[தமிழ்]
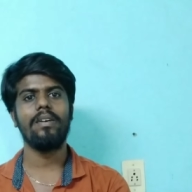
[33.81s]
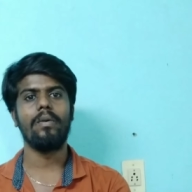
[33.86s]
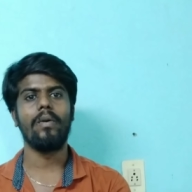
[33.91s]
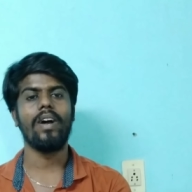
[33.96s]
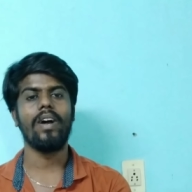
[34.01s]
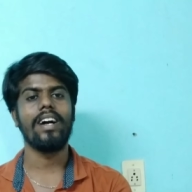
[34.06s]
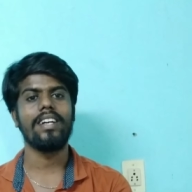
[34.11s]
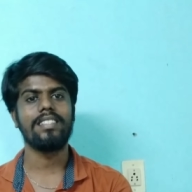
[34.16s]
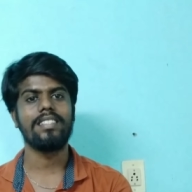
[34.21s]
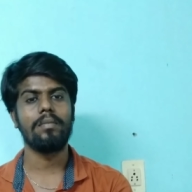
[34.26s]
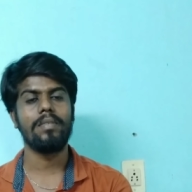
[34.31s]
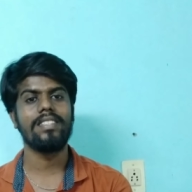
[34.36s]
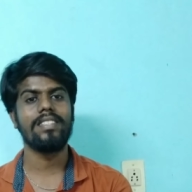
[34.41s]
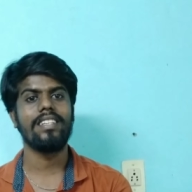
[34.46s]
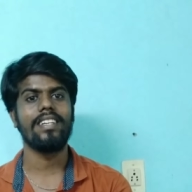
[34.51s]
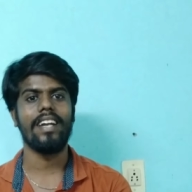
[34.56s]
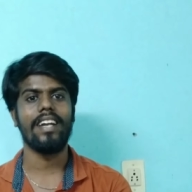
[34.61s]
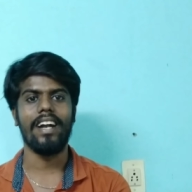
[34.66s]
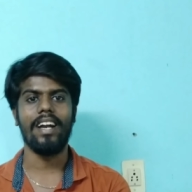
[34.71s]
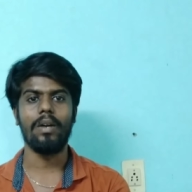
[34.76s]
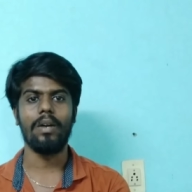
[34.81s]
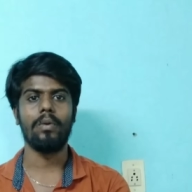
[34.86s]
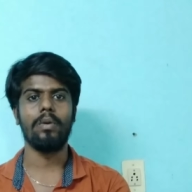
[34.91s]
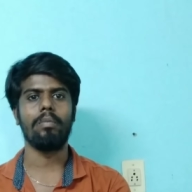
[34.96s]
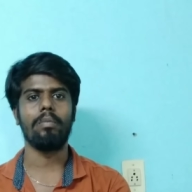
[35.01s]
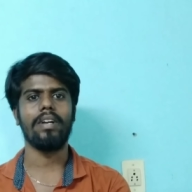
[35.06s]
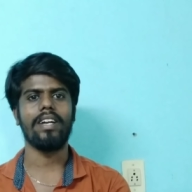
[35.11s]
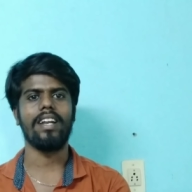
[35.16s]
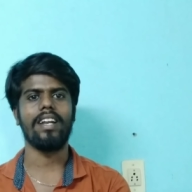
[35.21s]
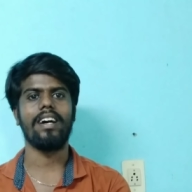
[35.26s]
உங்கள் கஸ்டமர்ஸ் நீங்கள் எங்களுக்கு
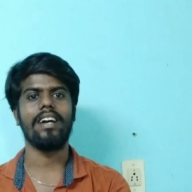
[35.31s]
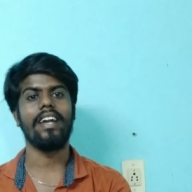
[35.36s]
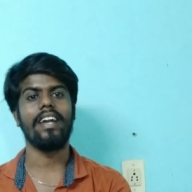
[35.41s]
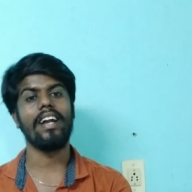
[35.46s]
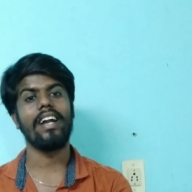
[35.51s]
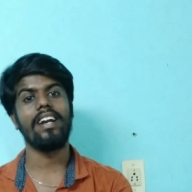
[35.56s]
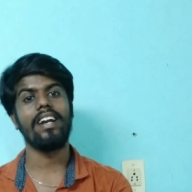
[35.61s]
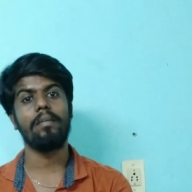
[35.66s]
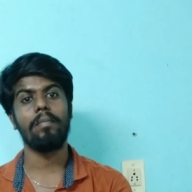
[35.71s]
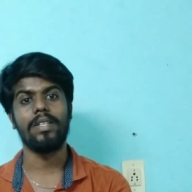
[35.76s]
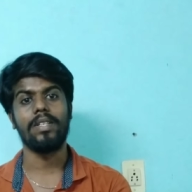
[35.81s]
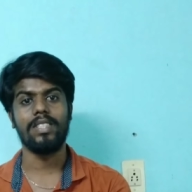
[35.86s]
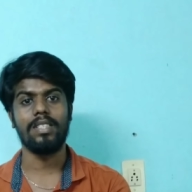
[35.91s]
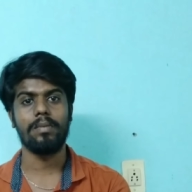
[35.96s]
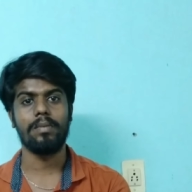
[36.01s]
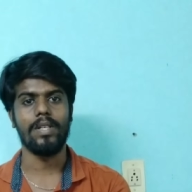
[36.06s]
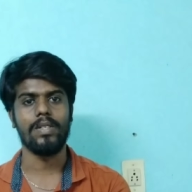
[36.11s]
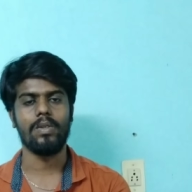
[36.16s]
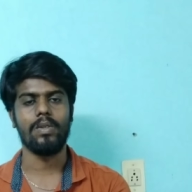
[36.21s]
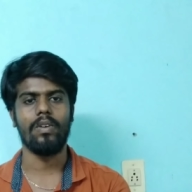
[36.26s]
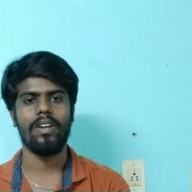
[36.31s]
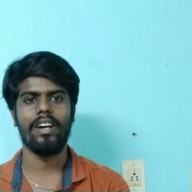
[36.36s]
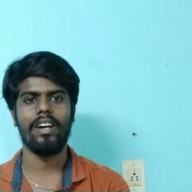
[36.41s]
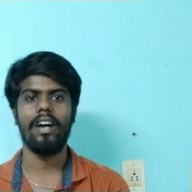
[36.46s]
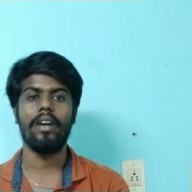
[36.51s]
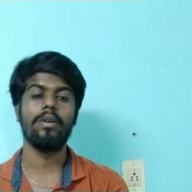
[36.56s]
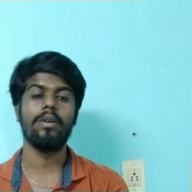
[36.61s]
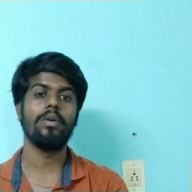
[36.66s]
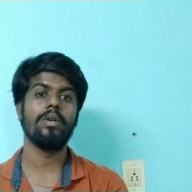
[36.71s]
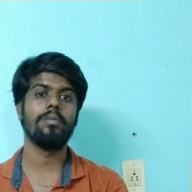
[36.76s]
கொடுப்பீங்களா எங்ககிட்ட பர்ச்சேஸ் பண்ண
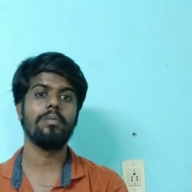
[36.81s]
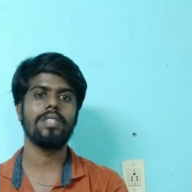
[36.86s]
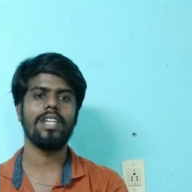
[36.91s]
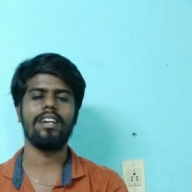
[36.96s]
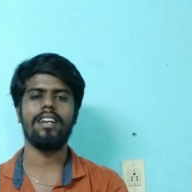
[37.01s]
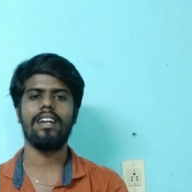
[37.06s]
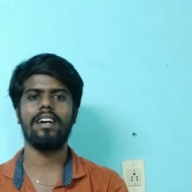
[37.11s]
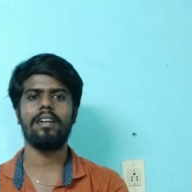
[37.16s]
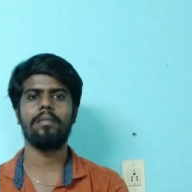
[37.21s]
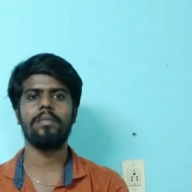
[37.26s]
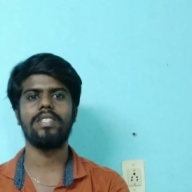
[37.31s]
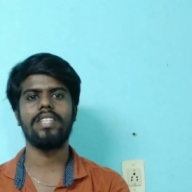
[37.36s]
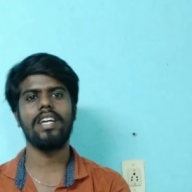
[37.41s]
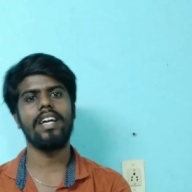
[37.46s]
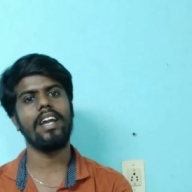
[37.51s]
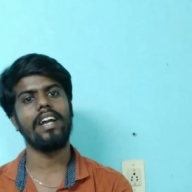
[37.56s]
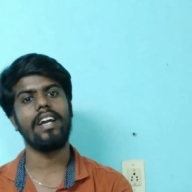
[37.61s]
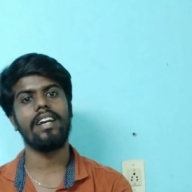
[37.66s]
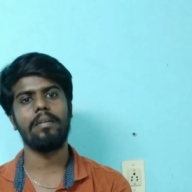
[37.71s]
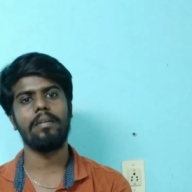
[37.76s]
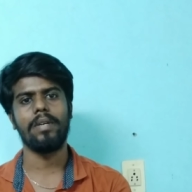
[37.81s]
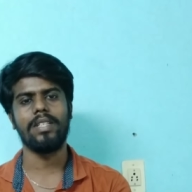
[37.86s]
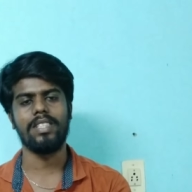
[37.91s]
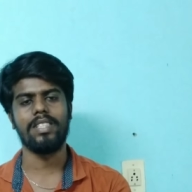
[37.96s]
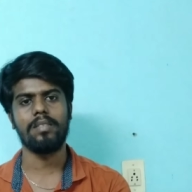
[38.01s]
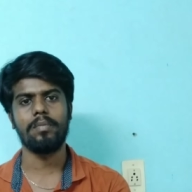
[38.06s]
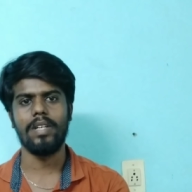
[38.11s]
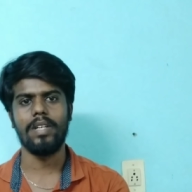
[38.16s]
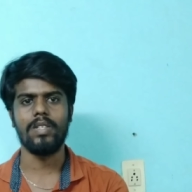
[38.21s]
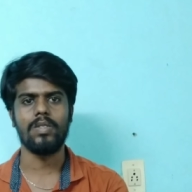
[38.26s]
நான் யூடியூப் சேனல் ஆரம்பிச்சா எங்கிட்ட
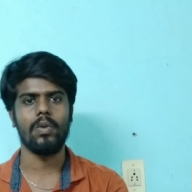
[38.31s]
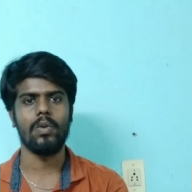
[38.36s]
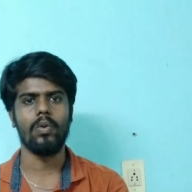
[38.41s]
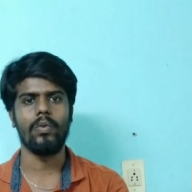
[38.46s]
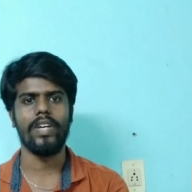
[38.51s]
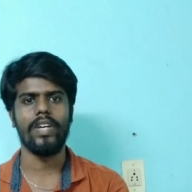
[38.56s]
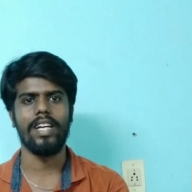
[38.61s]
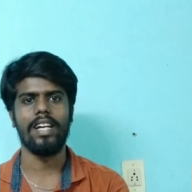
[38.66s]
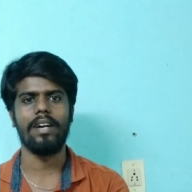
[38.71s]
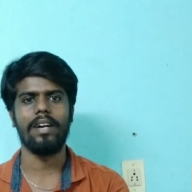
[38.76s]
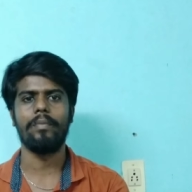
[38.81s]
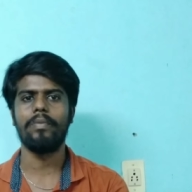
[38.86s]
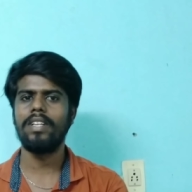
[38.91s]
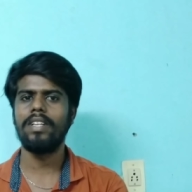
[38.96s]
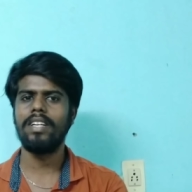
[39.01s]
பர்ச்சேஸ் பண்ண சொல்லுவீங்களா